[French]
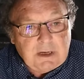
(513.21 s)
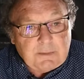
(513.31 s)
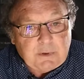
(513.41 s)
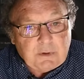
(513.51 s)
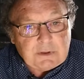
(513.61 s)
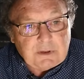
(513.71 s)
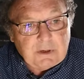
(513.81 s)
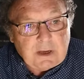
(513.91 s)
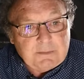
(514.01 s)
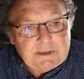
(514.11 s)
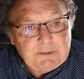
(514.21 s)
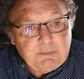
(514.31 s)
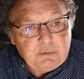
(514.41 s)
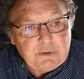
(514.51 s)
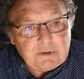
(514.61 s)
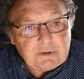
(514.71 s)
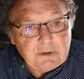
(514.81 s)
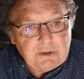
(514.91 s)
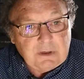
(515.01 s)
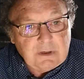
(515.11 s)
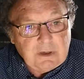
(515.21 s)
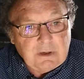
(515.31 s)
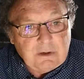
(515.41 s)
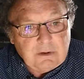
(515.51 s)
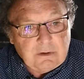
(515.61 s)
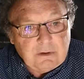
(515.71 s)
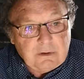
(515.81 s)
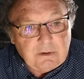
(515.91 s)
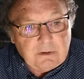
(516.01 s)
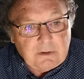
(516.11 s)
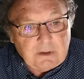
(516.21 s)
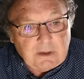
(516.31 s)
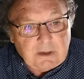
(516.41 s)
apporte un petit plus euh,